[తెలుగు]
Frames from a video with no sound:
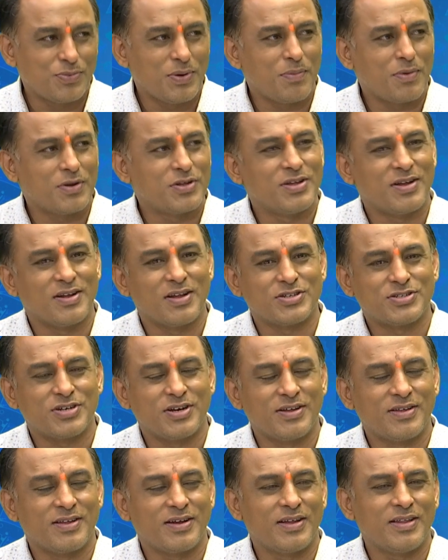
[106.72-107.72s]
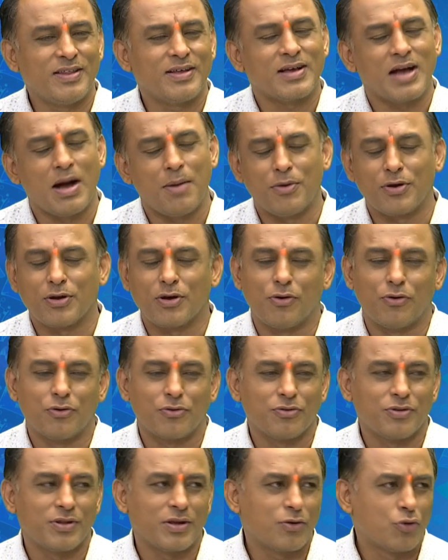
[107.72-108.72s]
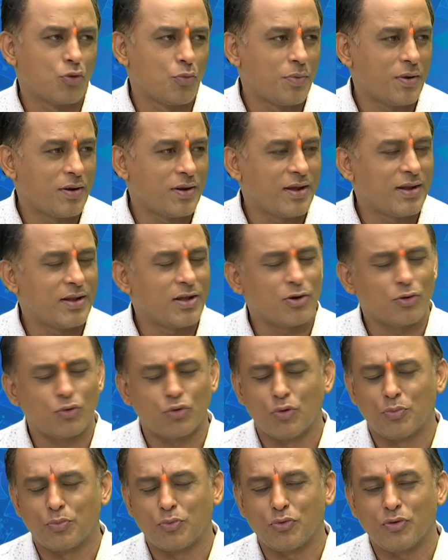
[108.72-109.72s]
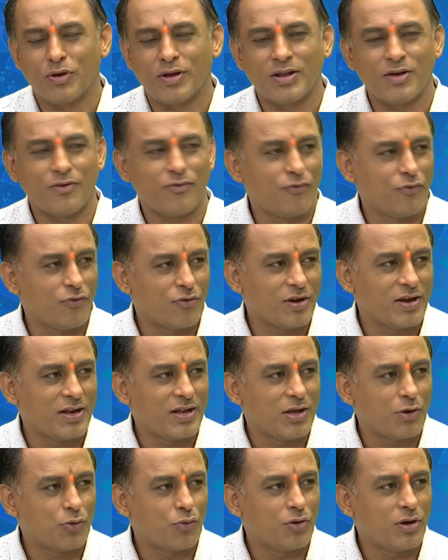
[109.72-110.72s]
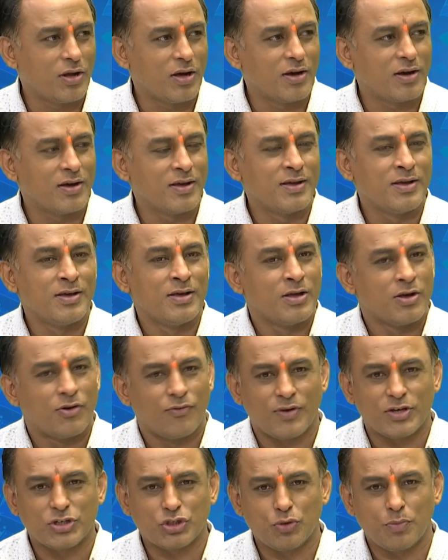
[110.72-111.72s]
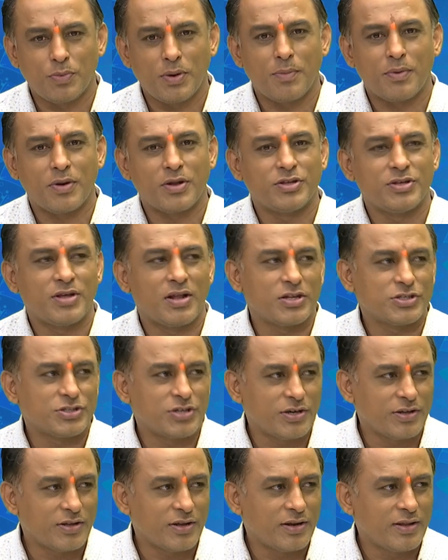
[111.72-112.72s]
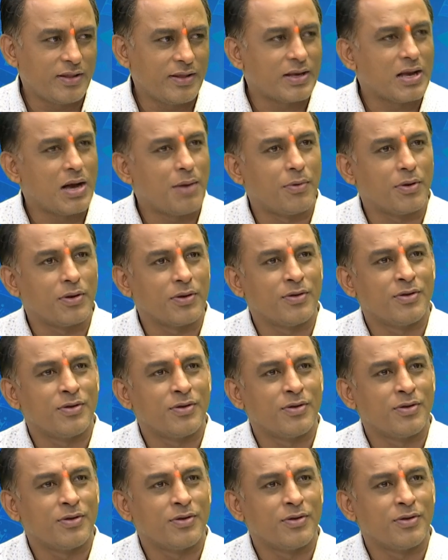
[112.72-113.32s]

పేపర్ జనరల్ స్టడీస్ అనేది కామన్ గా ఉంటుంది గ్రూప్ hmm. వన్ అయినా గ్రూప్ టూ అయినా ఫోర్ అయినా కూడా ఫస్ట్ పేపర్ జనరల్ స్టడీస్ అనేది కామన్